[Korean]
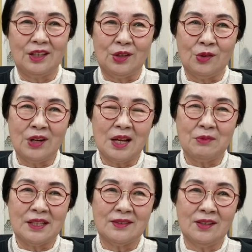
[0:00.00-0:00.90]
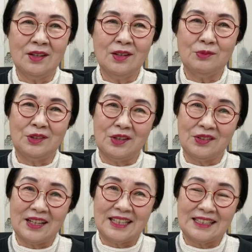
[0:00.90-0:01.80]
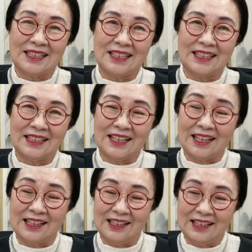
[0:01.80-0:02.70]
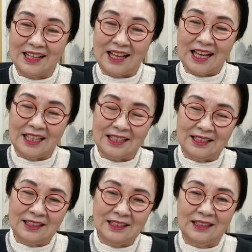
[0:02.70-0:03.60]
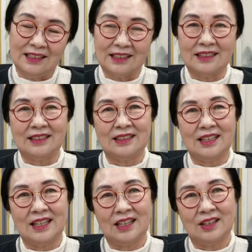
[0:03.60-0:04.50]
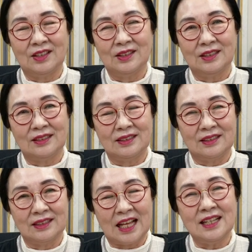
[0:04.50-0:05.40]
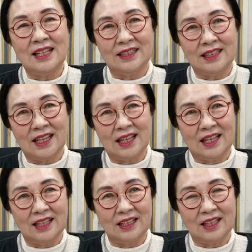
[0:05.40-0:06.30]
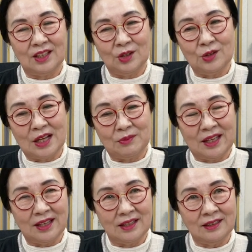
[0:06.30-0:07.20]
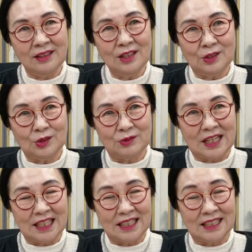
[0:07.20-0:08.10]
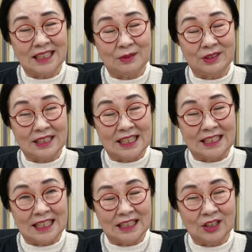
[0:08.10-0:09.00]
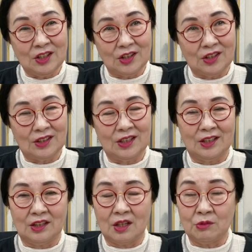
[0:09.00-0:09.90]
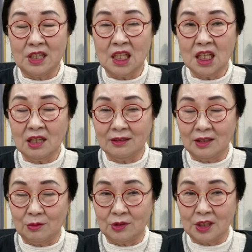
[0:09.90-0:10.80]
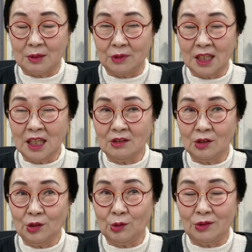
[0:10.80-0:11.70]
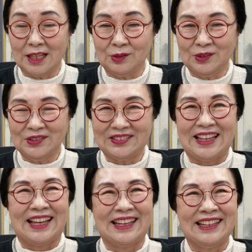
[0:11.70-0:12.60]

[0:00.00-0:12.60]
요람에서 무덤까지 이렇게 아이들 그 이렇게 어, 달랠 때 이렇게 요람에 흔들어 주면 아이들이 잠을 잘 자죠. 너무 세게 흔들면 잠이 깨죠. 놀래고. 네.